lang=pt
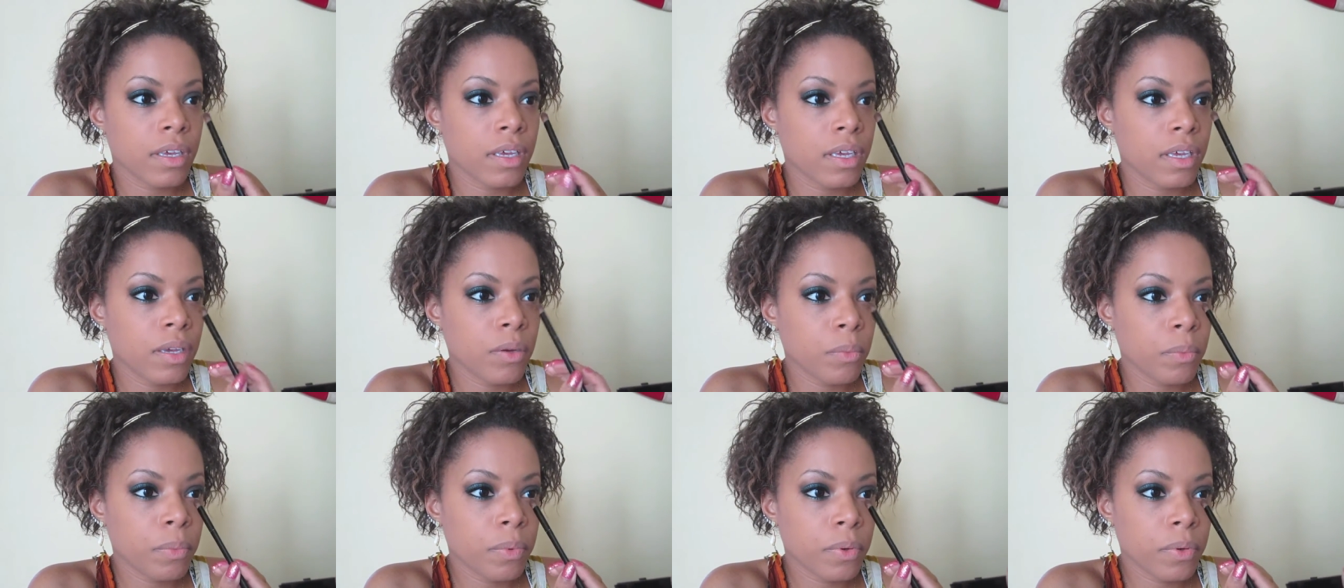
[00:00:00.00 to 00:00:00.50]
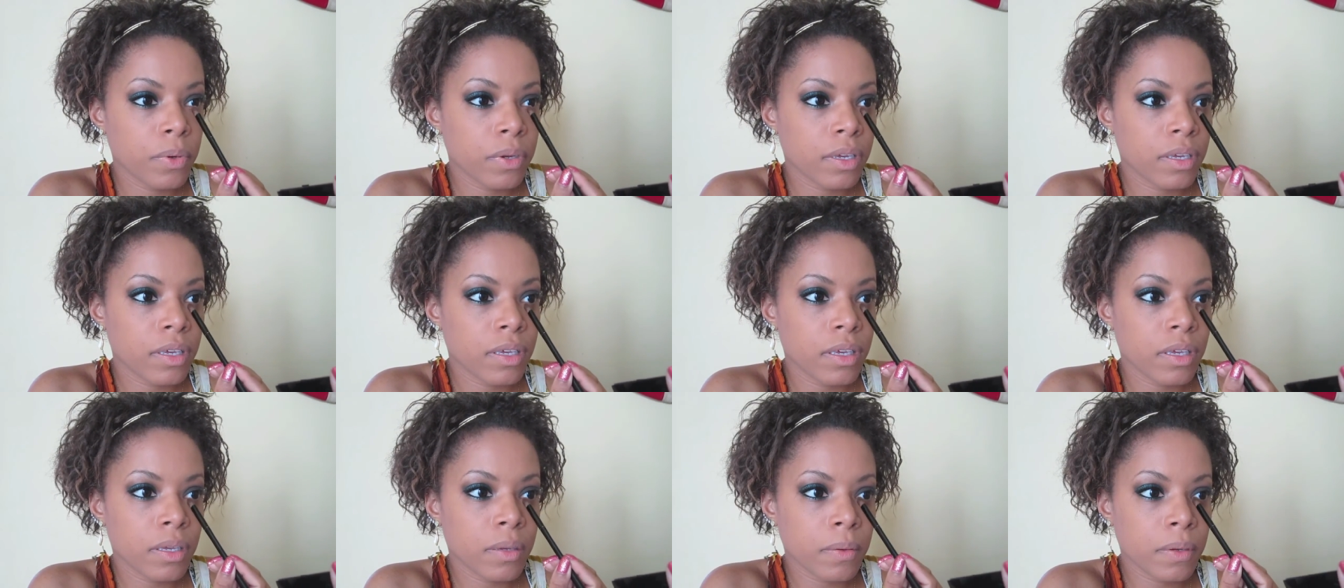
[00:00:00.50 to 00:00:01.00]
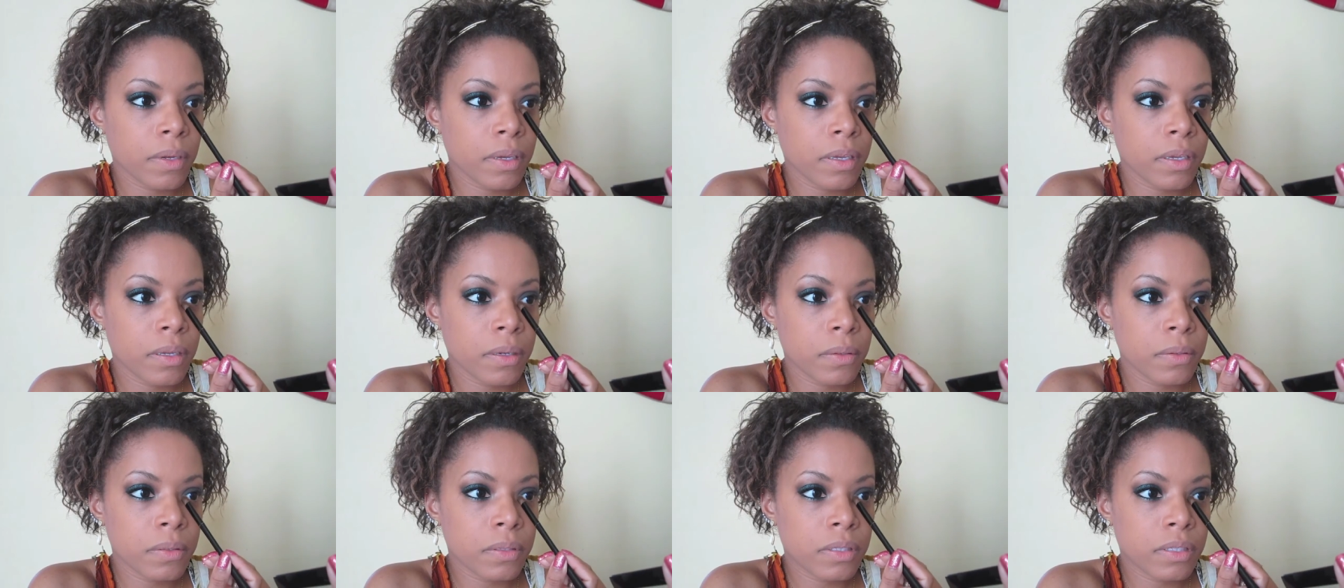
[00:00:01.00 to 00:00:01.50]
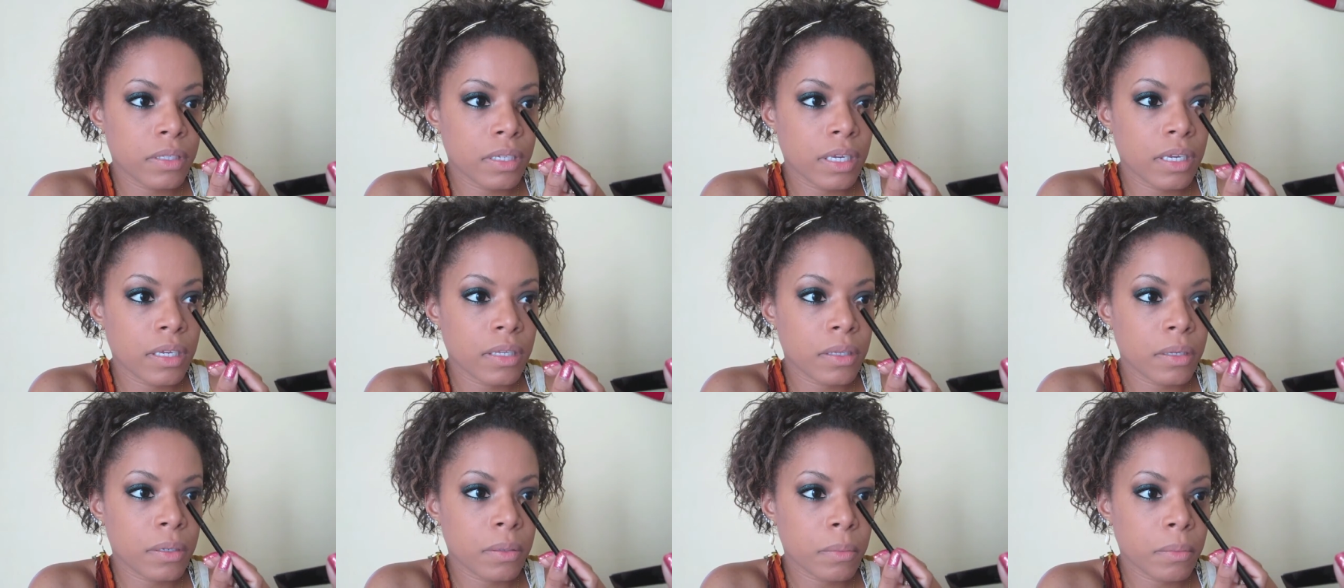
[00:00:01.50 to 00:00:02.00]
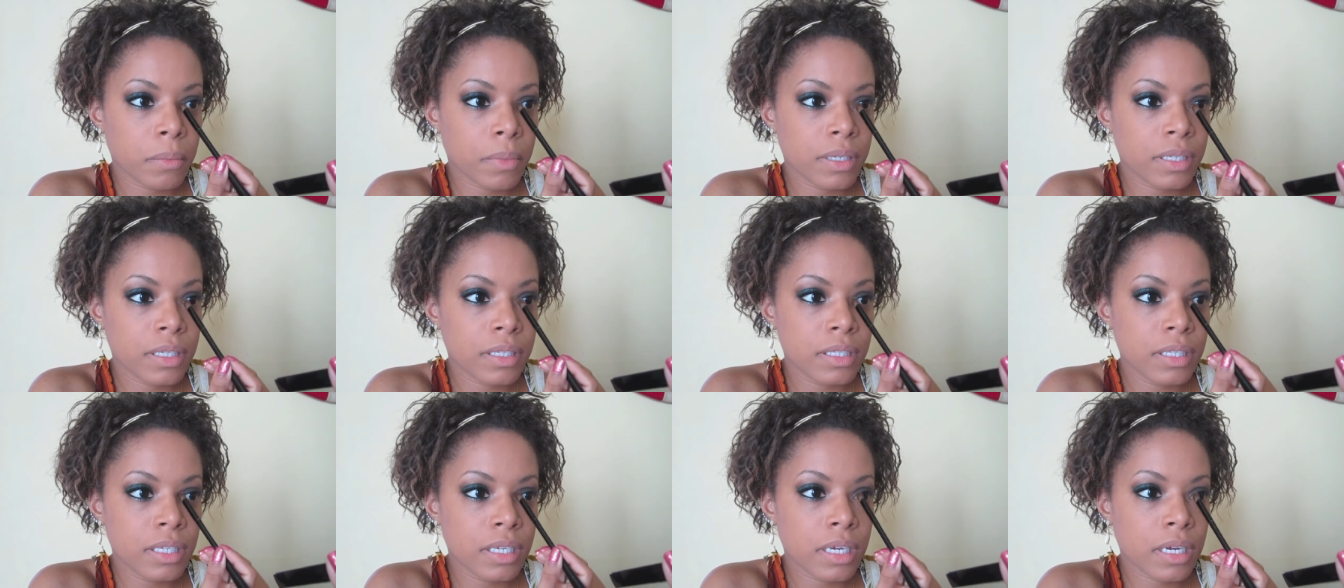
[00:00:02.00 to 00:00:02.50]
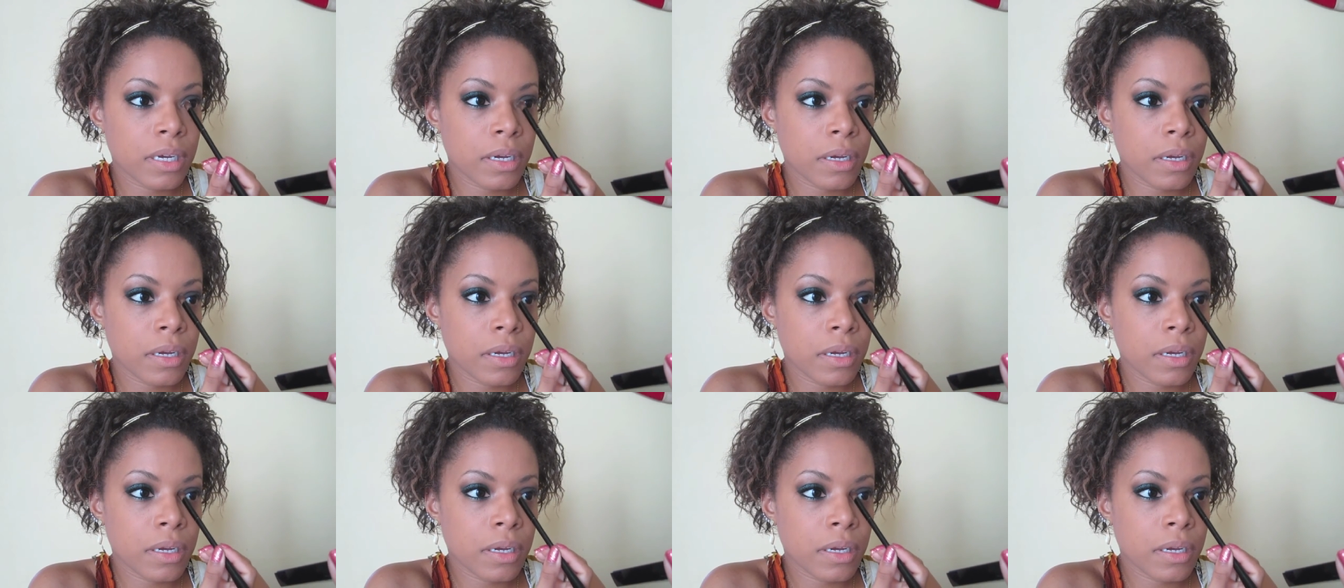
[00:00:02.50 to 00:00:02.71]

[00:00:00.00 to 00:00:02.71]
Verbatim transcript: e um pouquinho aqui no centro, mas assim,